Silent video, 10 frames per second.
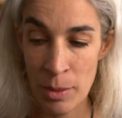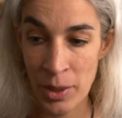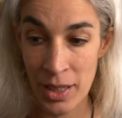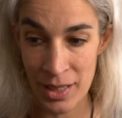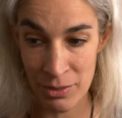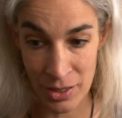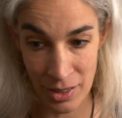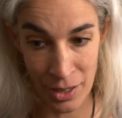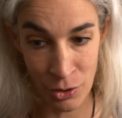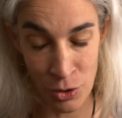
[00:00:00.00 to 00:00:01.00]
Après, il y
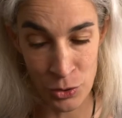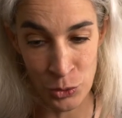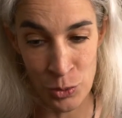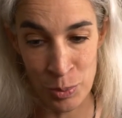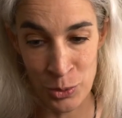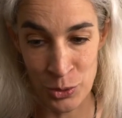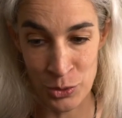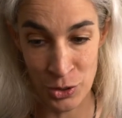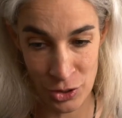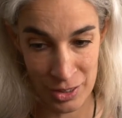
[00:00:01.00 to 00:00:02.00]
avait un grand groupe euh,
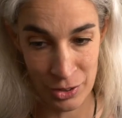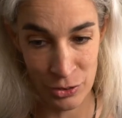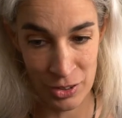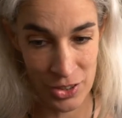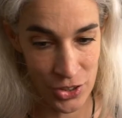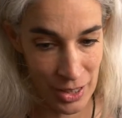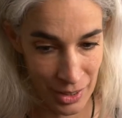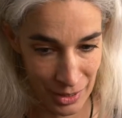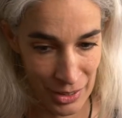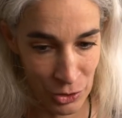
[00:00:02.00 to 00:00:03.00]
de collecteurs de déchets,
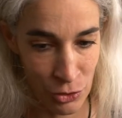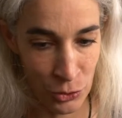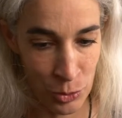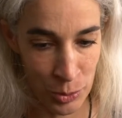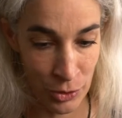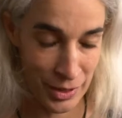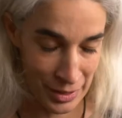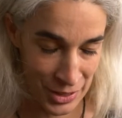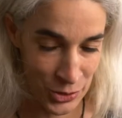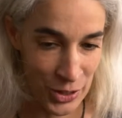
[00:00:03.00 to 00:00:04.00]
un, grand groupe euh,
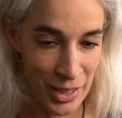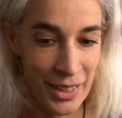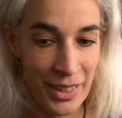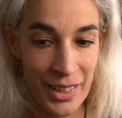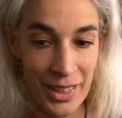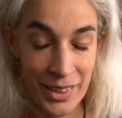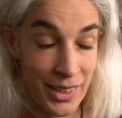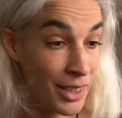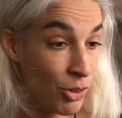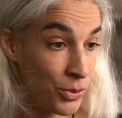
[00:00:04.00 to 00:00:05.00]
international,
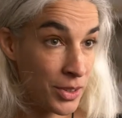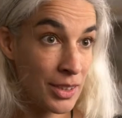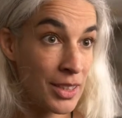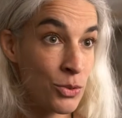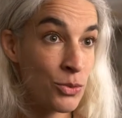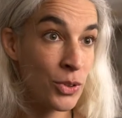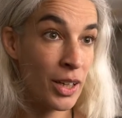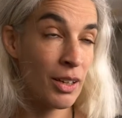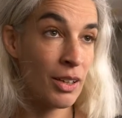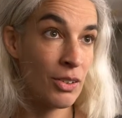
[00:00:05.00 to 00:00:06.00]
qui en fait a
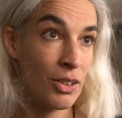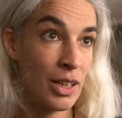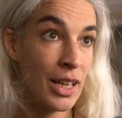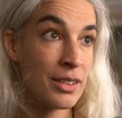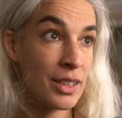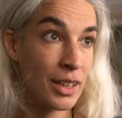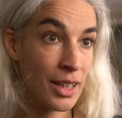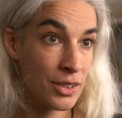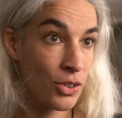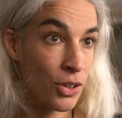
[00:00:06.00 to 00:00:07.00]
découvert euh, l'un des
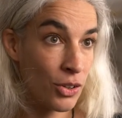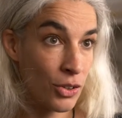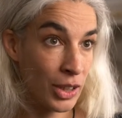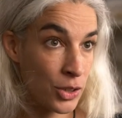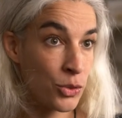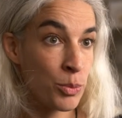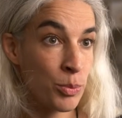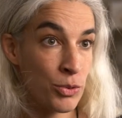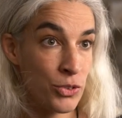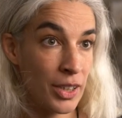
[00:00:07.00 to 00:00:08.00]
créateurs
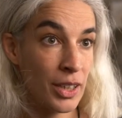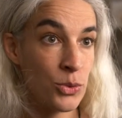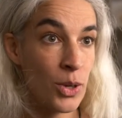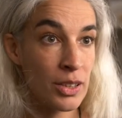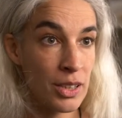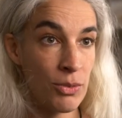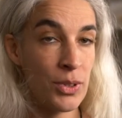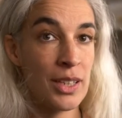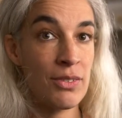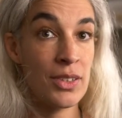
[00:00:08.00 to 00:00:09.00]
récup du territoire, qui en
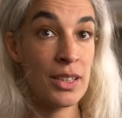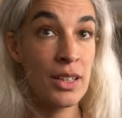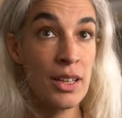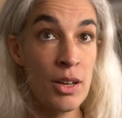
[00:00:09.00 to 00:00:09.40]
fait avait